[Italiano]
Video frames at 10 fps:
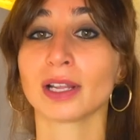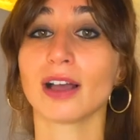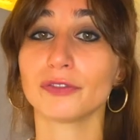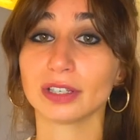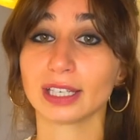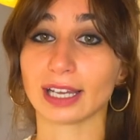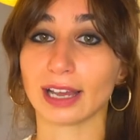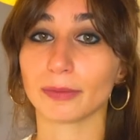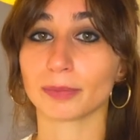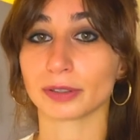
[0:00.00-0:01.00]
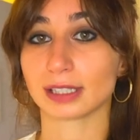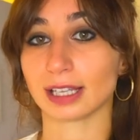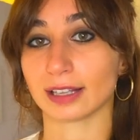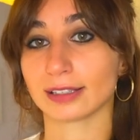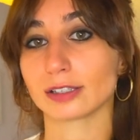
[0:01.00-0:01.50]
affinché
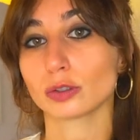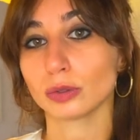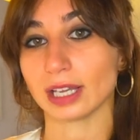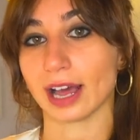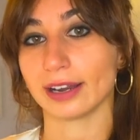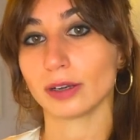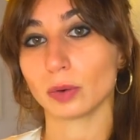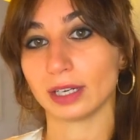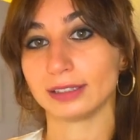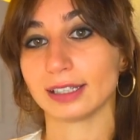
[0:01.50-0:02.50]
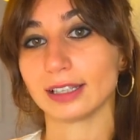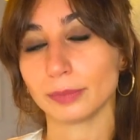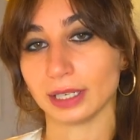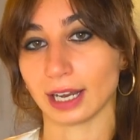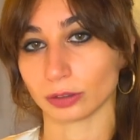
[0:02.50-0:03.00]
possiate studiare in quel
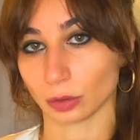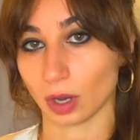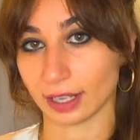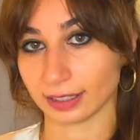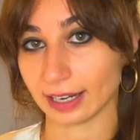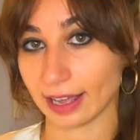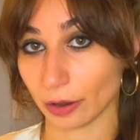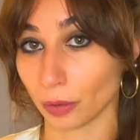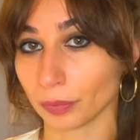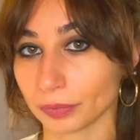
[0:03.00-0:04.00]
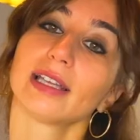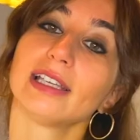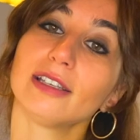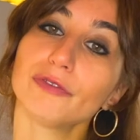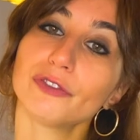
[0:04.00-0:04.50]
determinato ateneo.
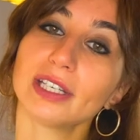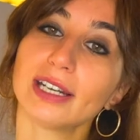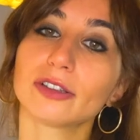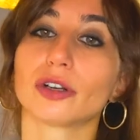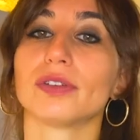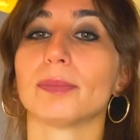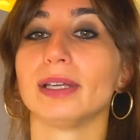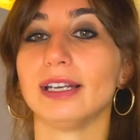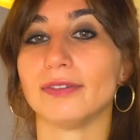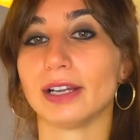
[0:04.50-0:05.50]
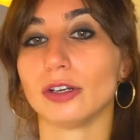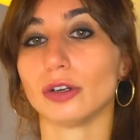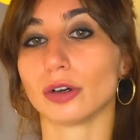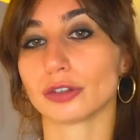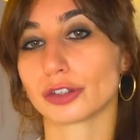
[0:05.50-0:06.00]
Infine troviamo il
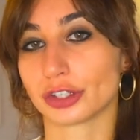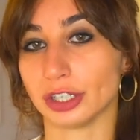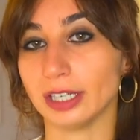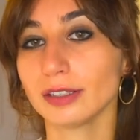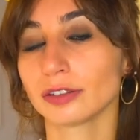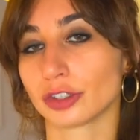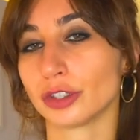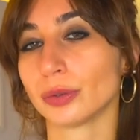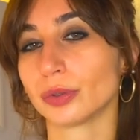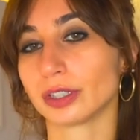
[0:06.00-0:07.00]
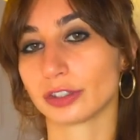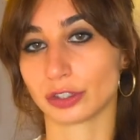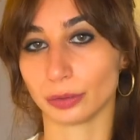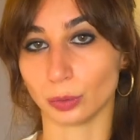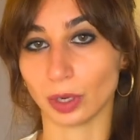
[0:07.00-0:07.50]
livello C, C1 e
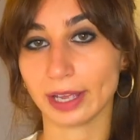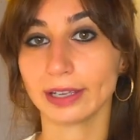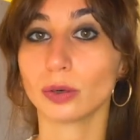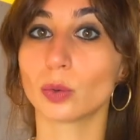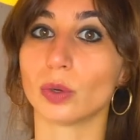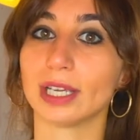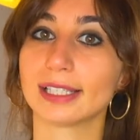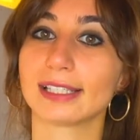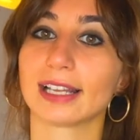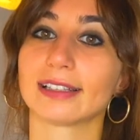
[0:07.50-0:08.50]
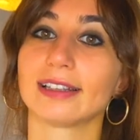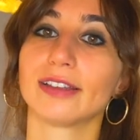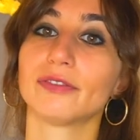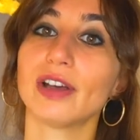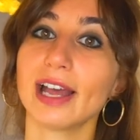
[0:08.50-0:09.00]
C2, in cui siete
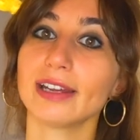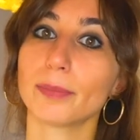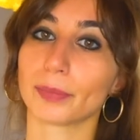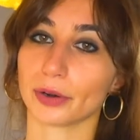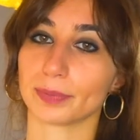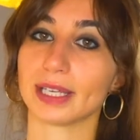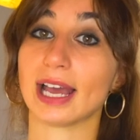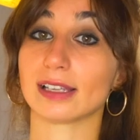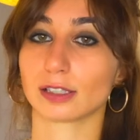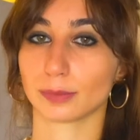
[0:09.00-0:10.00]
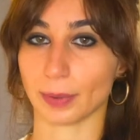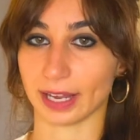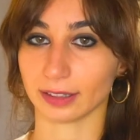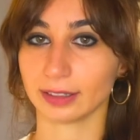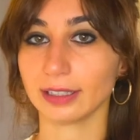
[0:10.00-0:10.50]
dei veri e propri
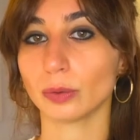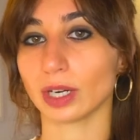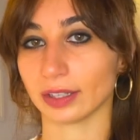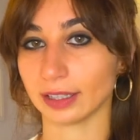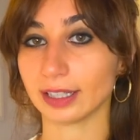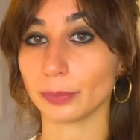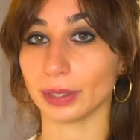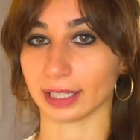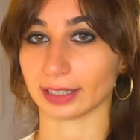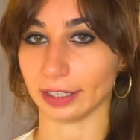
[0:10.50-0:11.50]
esperti in quella determinata